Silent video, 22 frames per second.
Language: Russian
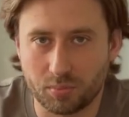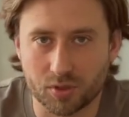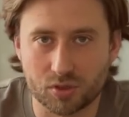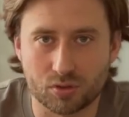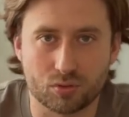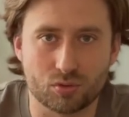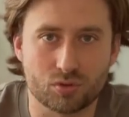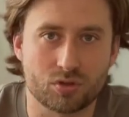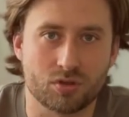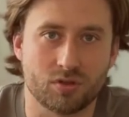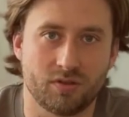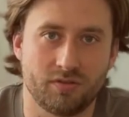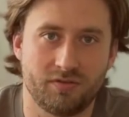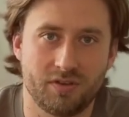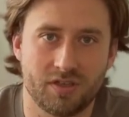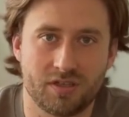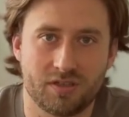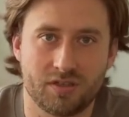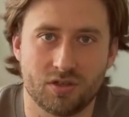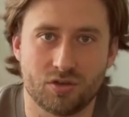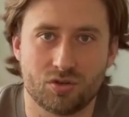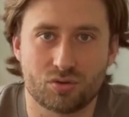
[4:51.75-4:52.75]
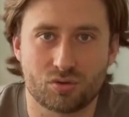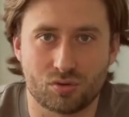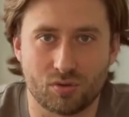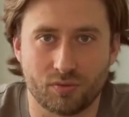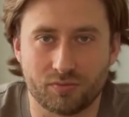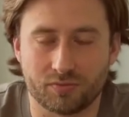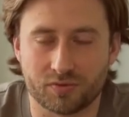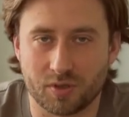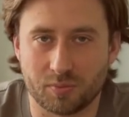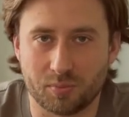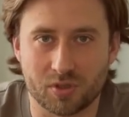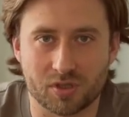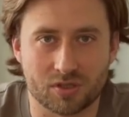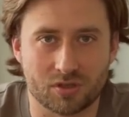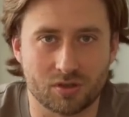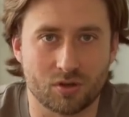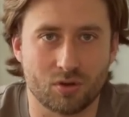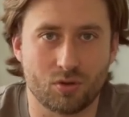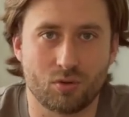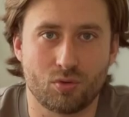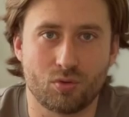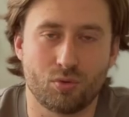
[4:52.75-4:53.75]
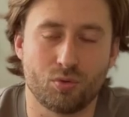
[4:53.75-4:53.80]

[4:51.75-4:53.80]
послушал 200 часов записанных